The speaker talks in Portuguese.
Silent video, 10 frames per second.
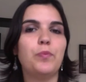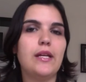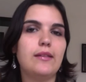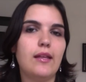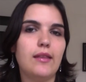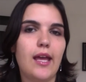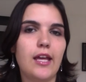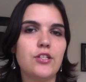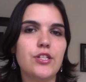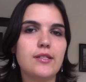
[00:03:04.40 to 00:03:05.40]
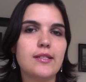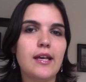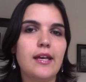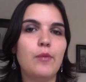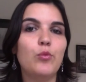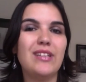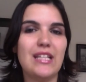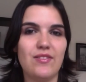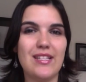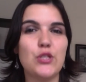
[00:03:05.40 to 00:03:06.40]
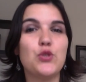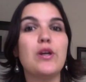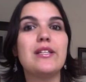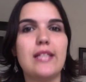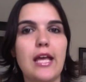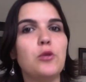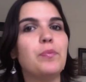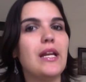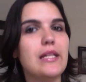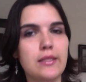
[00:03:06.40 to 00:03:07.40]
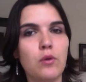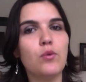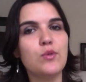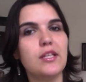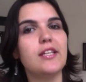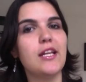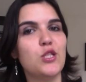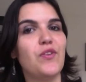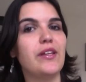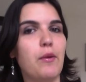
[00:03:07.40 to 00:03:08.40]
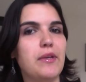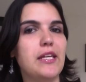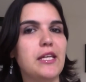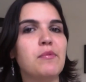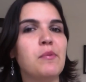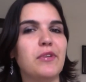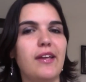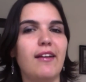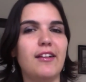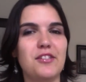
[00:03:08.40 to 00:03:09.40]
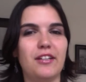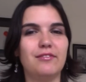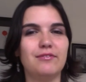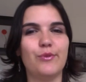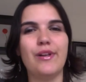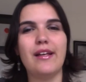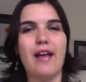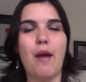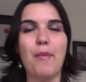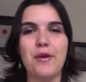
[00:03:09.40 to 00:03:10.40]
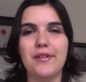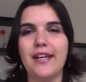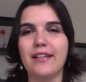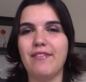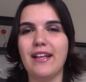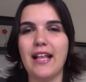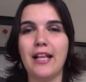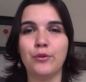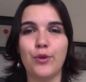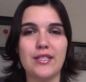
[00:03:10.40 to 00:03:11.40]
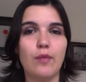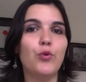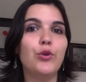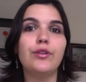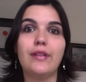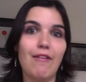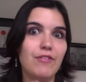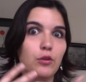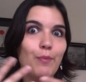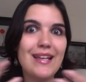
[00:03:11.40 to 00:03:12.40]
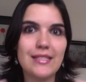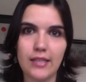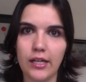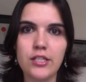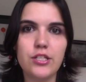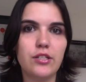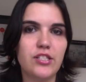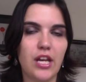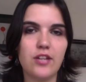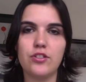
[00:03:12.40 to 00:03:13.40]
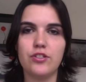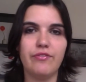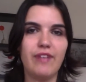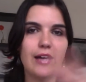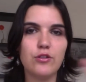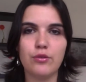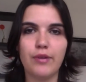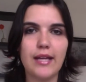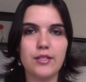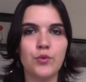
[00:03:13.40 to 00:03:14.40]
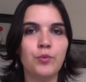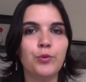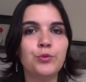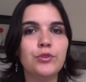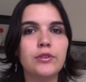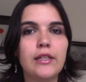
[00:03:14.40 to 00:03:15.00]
pretendentes e muitas vezes torcendo para eles não conseguirem desvendar o enigma, porque ela já não a maioria que vai lá ela não gosta muito e tá vindo bastante gente de vários lugares do mundo.